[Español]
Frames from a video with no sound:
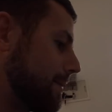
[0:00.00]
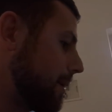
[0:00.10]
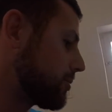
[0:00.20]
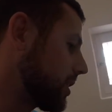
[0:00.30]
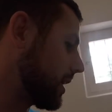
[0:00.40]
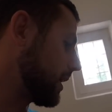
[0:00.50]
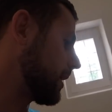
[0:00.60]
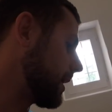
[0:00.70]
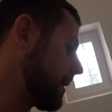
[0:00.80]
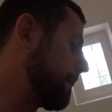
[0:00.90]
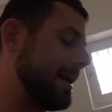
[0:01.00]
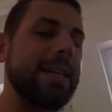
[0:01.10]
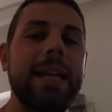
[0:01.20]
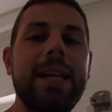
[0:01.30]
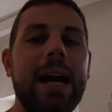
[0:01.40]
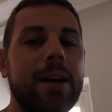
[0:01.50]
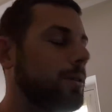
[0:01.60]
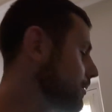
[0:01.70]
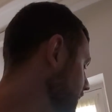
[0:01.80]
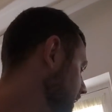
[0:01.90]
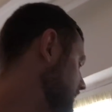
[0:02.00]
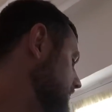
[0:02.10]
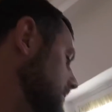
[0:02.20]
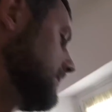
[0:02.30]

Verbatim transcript: vamos a seguir. Eh, vaselina, hombre.